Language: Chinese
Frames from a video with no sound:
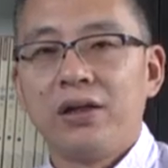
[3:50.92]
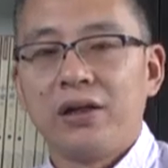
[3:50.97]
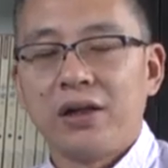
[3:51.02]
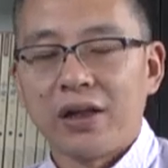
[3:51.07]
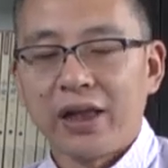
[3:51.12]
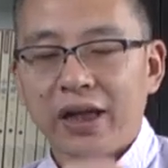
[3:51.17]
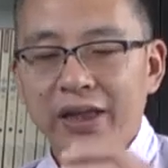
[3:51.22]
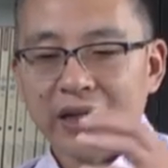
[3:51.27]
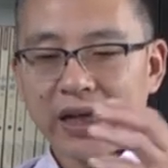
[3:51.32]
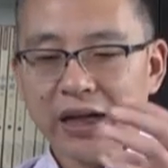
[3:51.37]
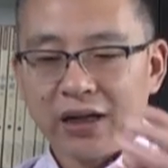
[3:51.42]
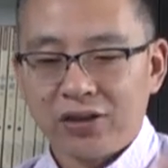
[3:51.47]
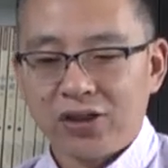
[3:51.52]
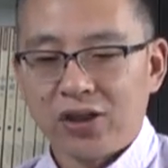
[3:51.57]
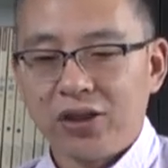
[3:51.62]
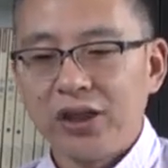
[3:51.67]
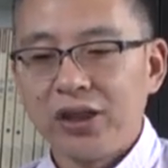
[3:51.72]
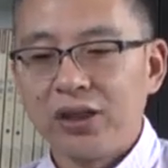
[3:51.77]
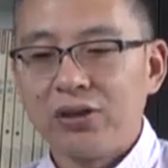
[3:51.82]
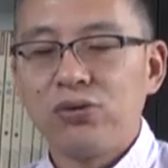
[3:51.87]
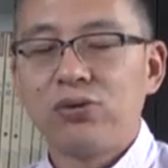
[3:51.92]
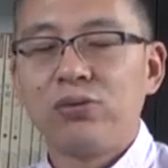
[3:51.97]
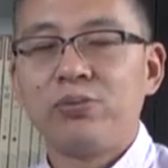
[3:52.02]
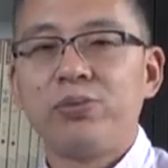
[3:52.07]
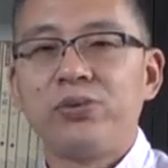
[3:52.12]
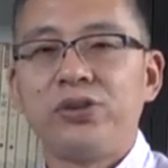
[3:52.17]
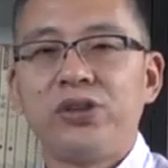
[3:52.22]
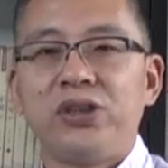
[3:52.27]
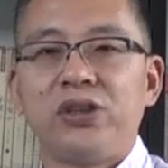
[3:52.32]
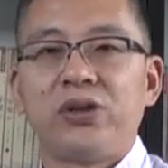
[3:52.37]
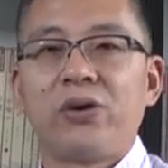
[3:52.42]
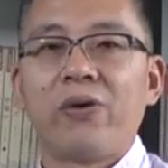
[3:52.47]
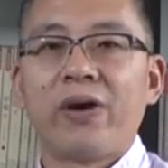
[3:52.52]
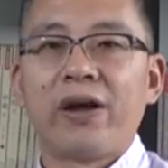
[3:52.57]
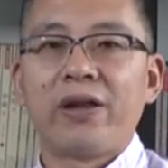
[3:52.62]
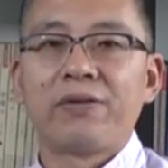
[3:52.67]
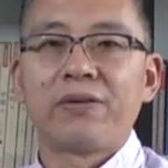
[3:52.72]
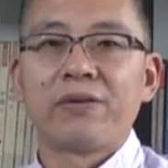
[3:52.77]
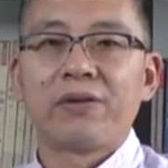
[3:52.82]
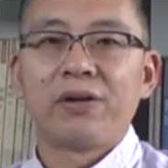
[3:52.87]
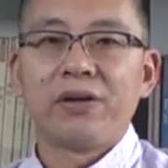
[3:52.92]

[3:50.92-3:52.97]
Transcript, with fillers: 让他养成一个初步习惯，